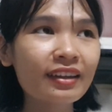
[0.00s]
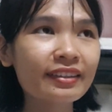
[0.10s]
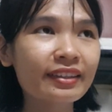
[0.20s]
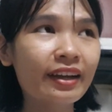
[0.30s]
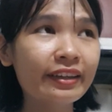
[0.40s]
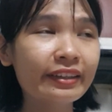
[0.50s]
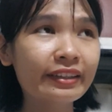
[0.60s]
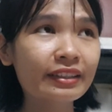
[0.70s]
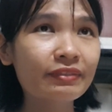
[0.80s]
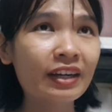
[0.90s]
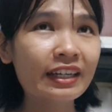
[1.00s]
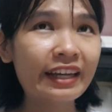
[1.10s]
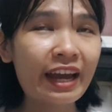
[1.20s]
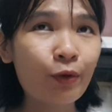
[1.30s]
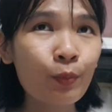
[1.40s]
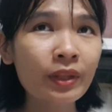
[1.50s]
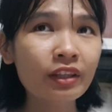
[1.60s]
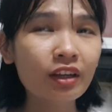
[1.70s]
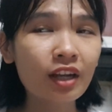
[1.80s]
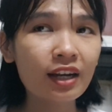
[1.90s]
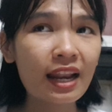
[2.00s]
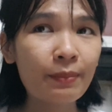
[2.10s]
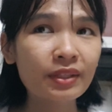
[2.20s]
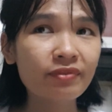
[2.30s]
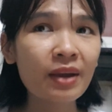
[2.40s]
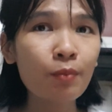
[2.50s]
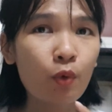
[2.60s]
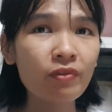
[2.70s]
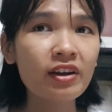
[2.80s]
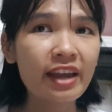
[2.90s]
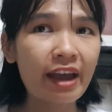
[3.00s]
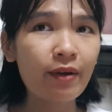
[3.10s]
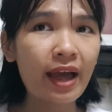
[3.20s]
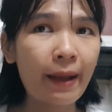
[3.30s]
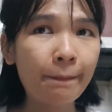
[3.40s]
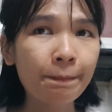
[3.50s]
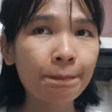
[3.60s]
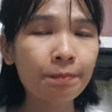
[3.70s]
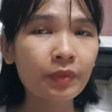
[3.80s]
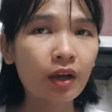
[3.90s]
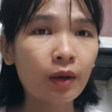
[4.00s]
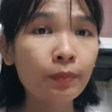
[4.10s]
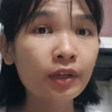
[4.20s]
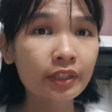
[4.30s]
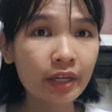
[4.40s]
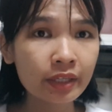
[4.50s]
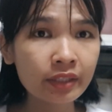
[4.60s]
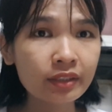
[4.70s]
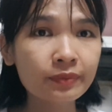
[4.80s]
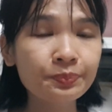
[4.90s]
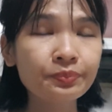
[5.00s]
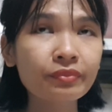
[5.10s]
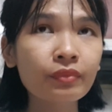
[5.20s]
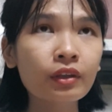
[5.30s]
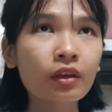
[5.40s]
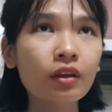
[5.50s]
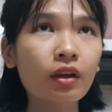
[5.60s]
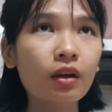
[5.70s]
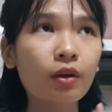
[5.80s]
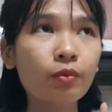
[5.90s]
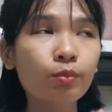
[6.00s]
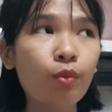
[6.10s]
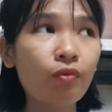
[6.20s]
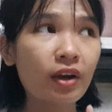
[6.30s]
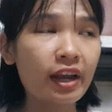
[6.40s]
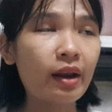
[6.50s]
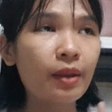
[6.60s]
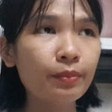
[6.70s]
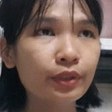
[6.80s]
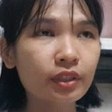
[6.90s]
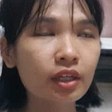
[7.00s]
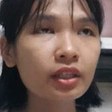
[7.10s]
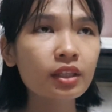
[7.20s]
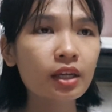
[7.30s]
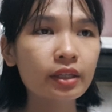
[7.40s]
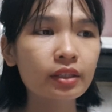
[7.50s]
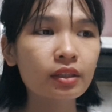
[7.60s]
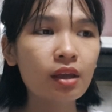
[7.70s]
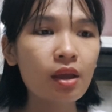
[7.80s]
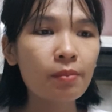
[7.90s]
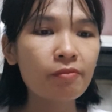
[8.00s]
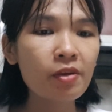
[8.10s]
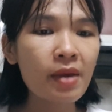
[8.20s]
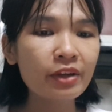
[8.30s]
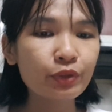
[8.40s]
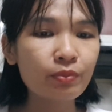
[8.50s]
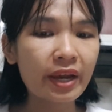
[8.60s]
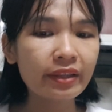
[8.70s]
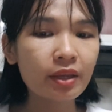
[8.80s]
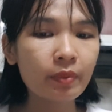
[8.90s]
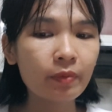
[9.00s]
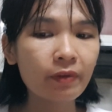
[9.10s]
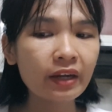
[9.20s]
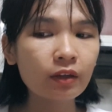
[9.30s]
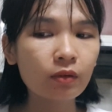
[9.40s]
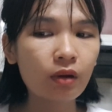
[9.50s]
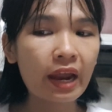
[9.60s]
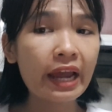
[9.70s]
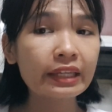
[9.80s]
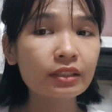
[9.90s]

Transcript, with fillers: thì phần gạo của mình dự định là mình phát mỗi phần gạo là uh, 10 kg uh, một phần gạo là 10 kg thì với 3 triệu 7 thì mình phát được hai